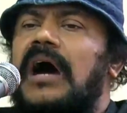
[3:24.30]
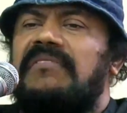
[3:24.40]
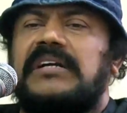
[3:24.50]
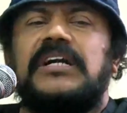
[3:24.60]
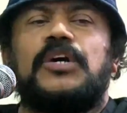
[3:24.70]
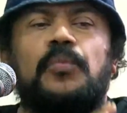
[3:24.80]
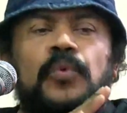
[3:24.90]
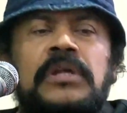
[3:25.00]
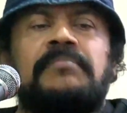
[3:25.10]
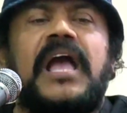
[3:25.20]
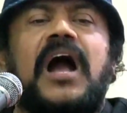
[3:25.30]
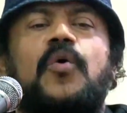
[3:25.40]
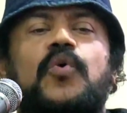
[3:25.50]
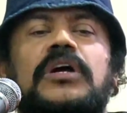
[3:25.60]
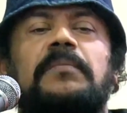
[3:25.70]
அவர்களுக்கு
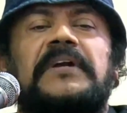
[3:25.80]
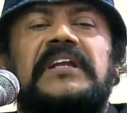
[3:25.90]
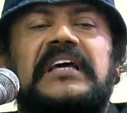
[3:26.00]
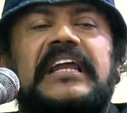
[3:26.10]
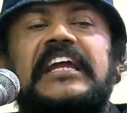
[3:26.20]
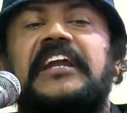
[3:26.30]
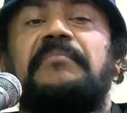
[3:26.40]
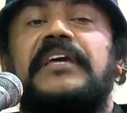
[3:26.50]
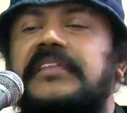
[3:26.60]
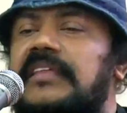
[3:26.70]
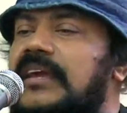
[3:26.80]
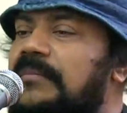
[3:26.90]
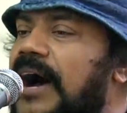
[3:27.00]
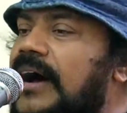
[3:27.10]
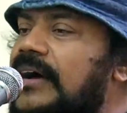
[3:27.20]
முதன்மையாக கொடுக்கப்பட்டிருக்கிற இடம் எது தெரியுமா